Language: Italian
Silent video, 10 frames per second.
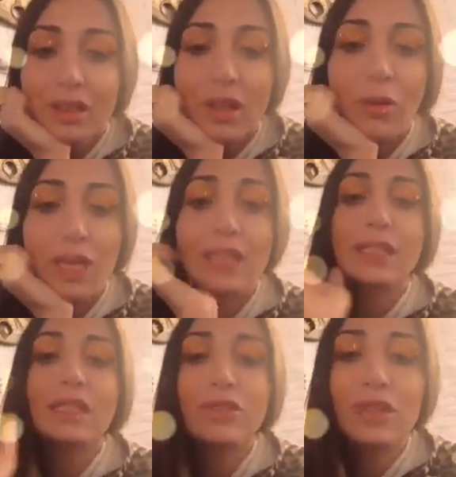No, guarda,
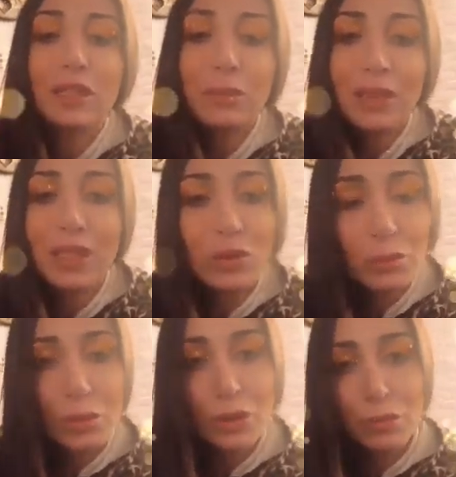se si fosse impegnato
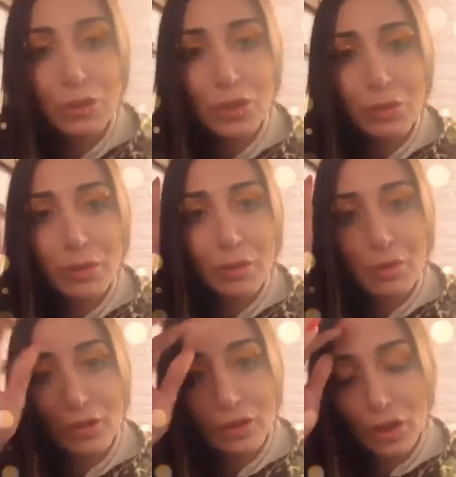un po' di più Dio mi
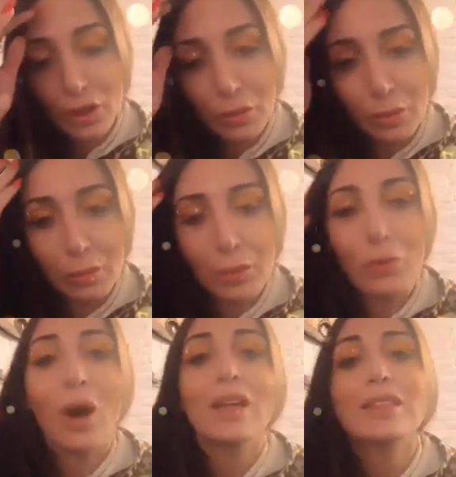avrebbe fatto anche un po'
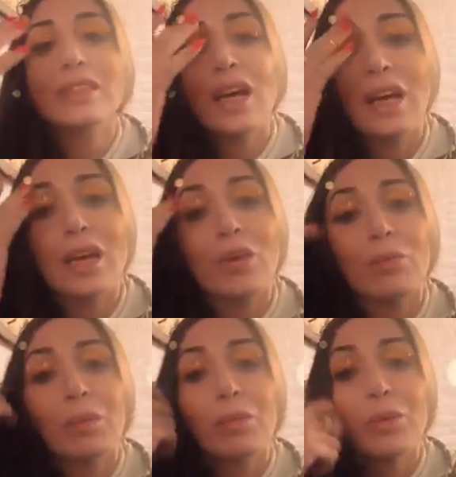più alta e
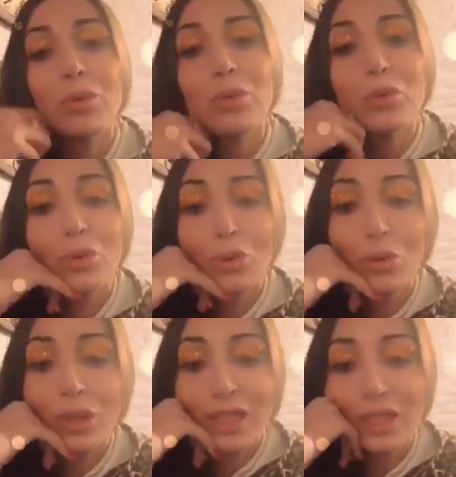un po'
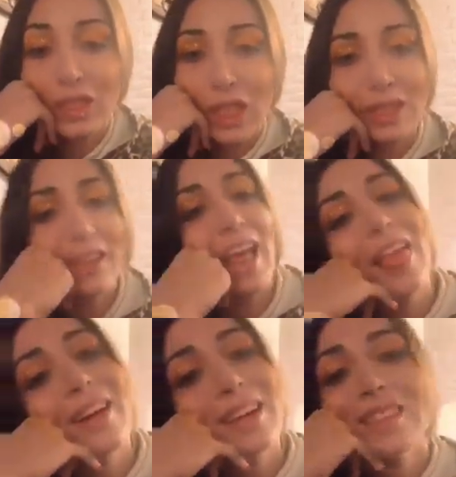più intelligente.